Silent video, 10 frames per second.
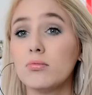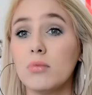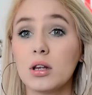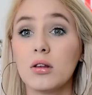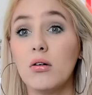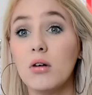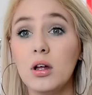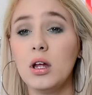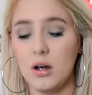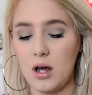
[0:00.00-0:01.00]
maintenant
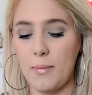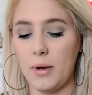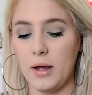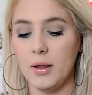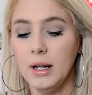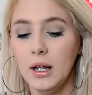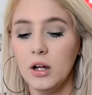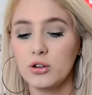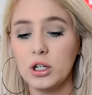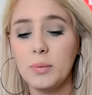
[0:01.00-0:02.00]
et après.
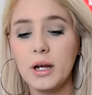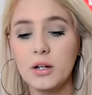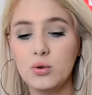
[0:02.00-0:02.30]
J'en ai pris un